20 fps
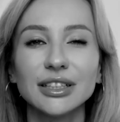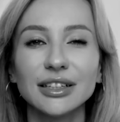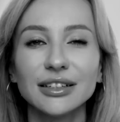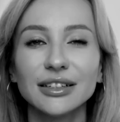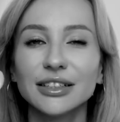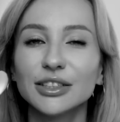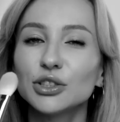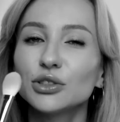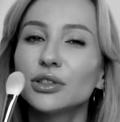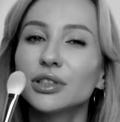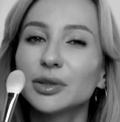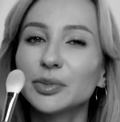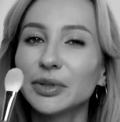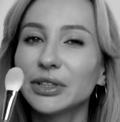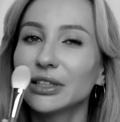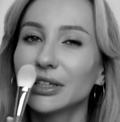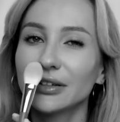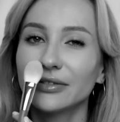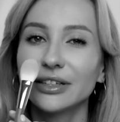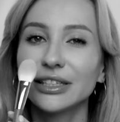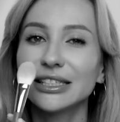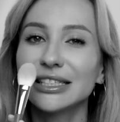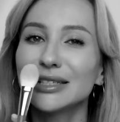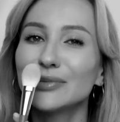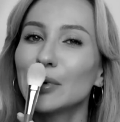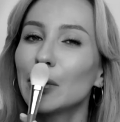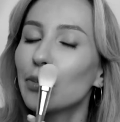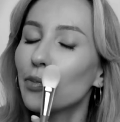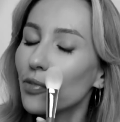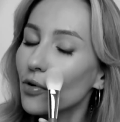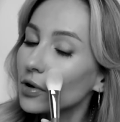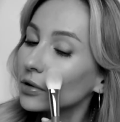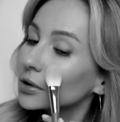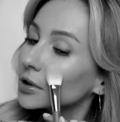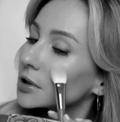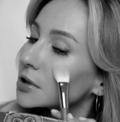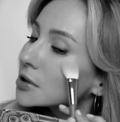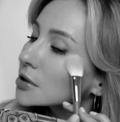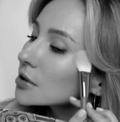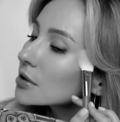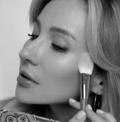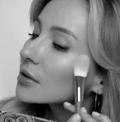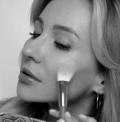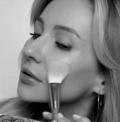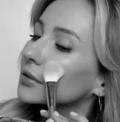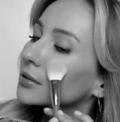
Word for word: я хочу отполировать себя полностью.